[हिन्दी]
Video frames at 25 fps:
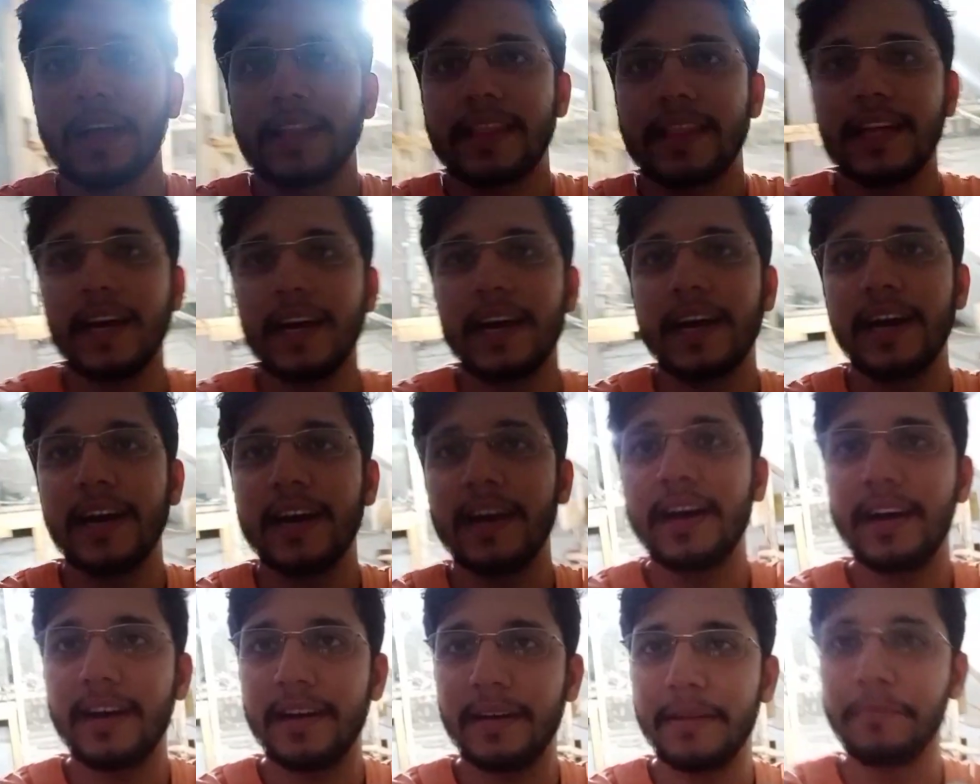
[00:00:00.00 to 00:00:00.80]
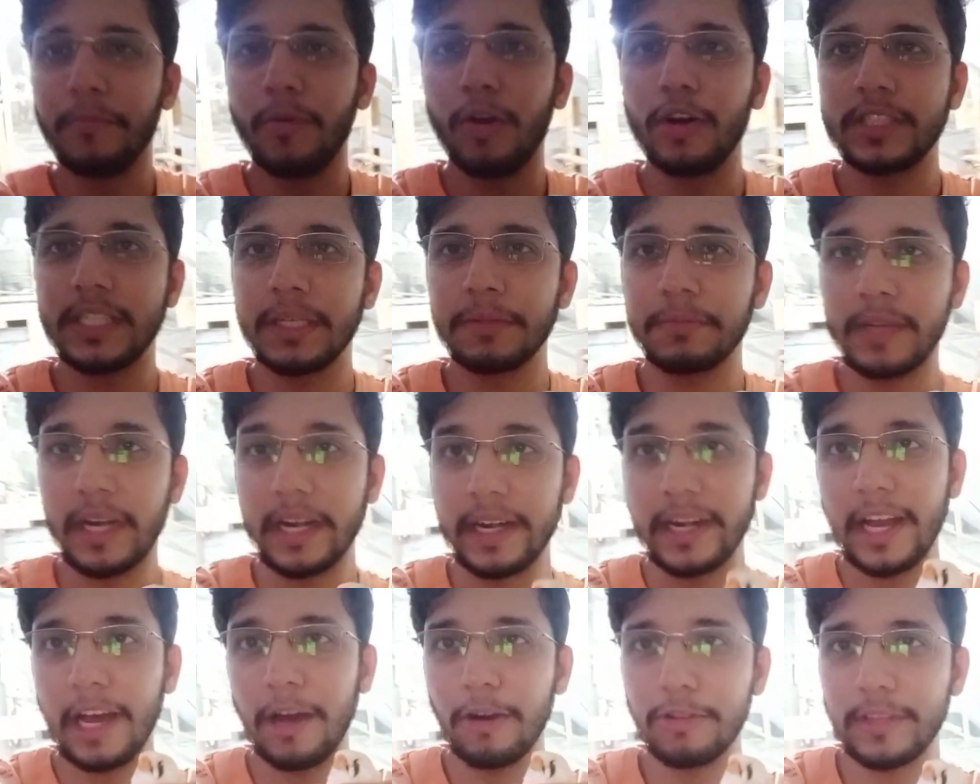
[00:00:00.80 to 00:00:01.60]
थोड़ा सा
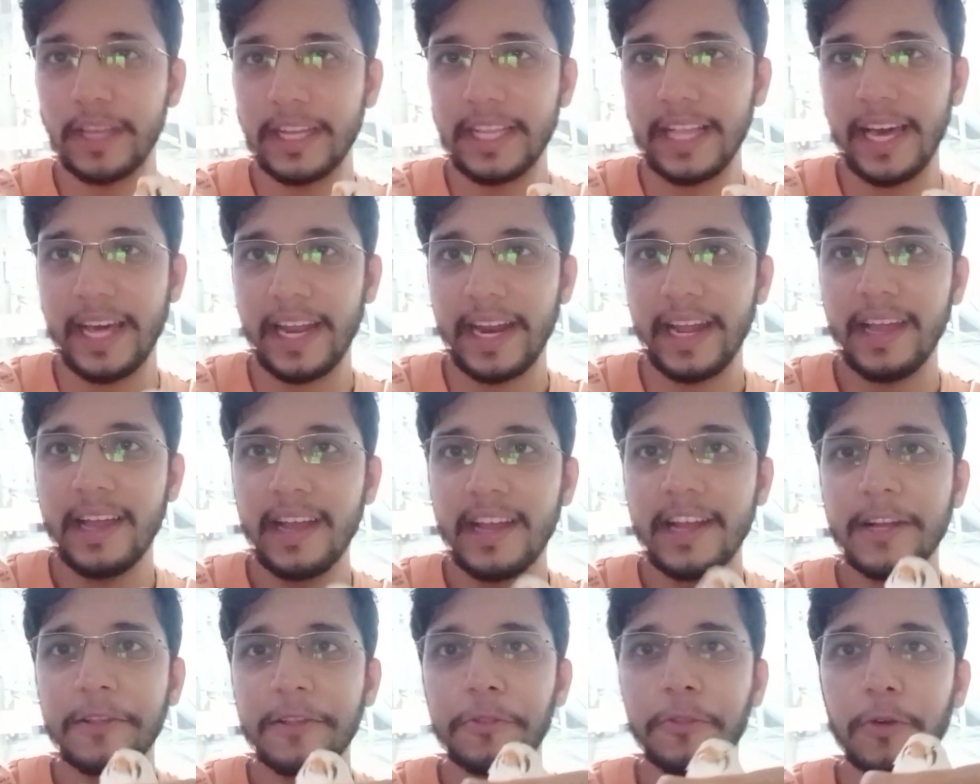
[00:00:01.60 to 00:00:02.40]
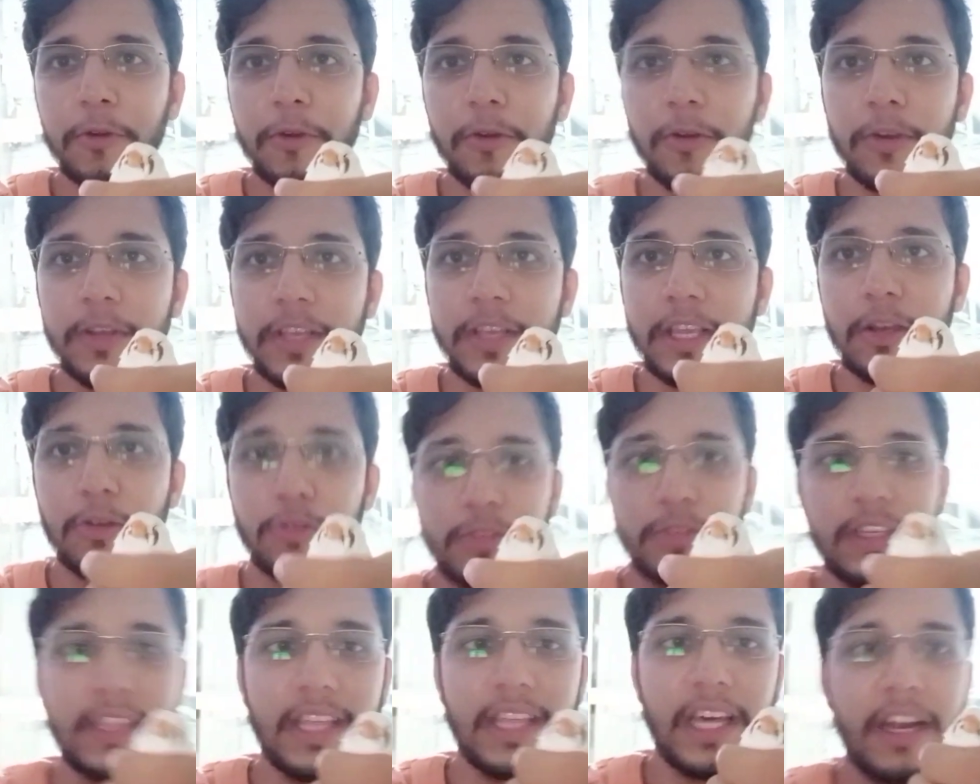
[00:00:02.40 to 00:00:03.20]
मौसम ठंडा होता जा रहा है तो
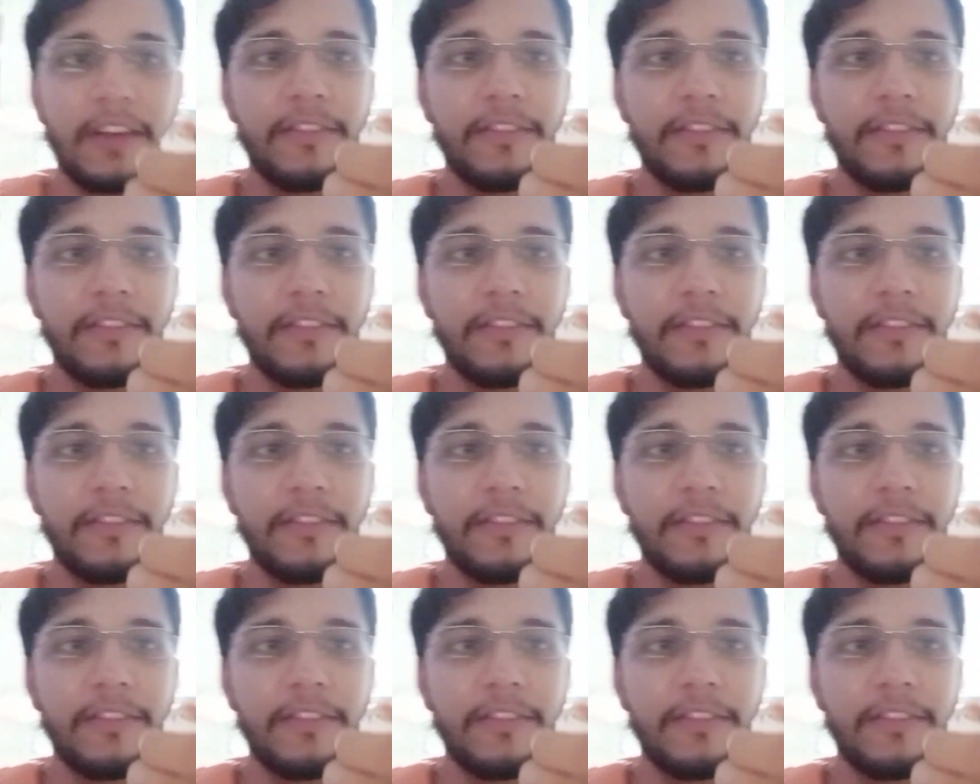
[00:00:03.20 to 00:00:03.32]
ये उसी